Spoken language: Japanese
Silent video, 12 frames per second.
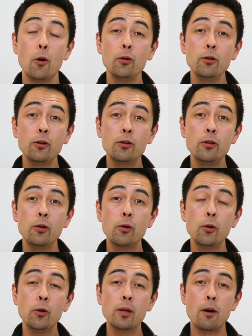音読の
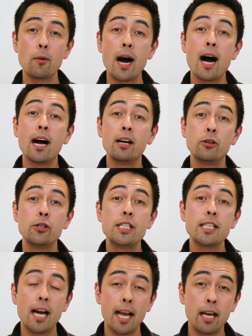効果は
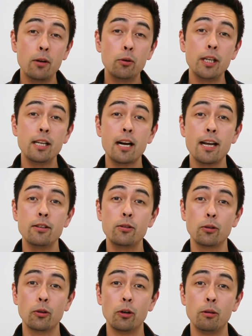口が英語になれる
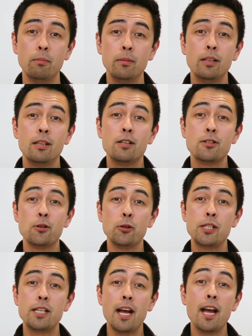ことそ
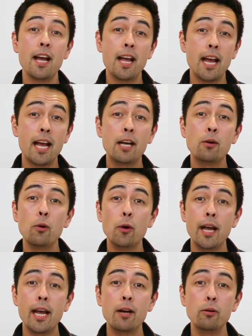して英語を
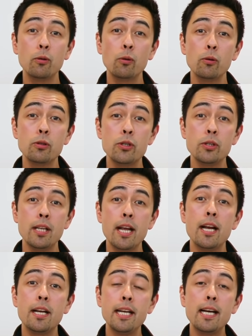英語の語順
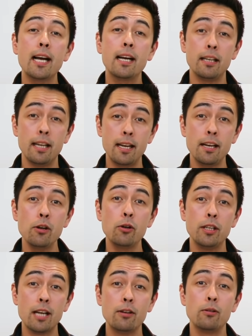で理解ができるよう
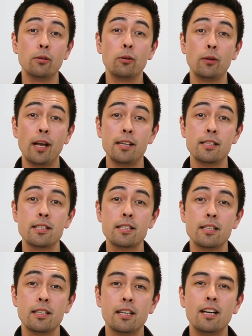になることで
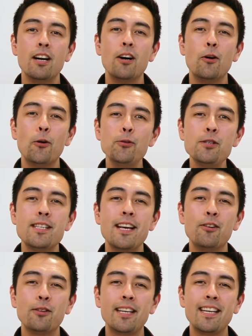す音
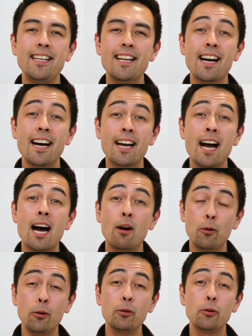声を聞きながら
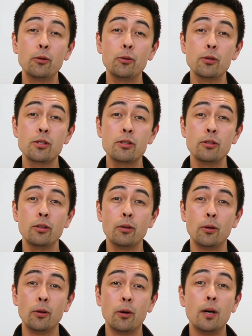音読をする
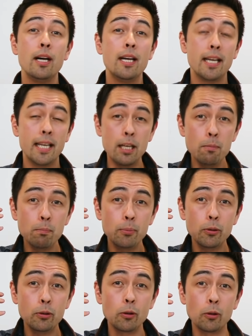と
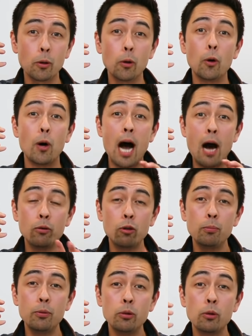インプットと
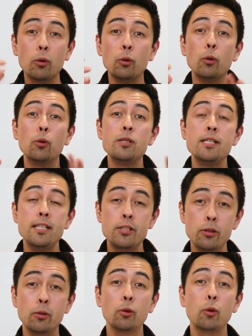アウトプットを同時に
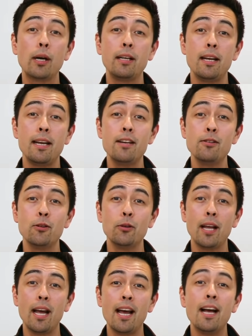することができるの
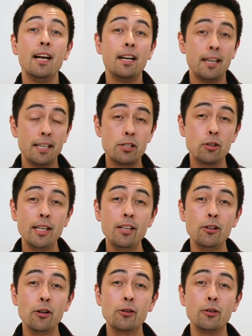で
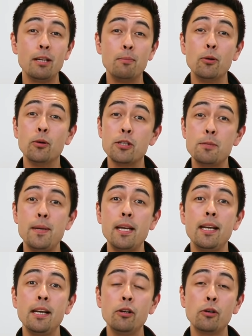リスニング力にも
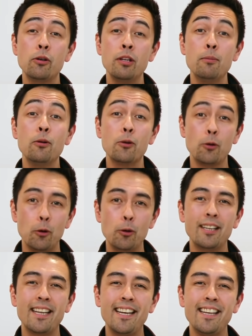スピーキング力にも効
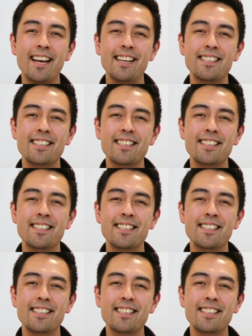果的で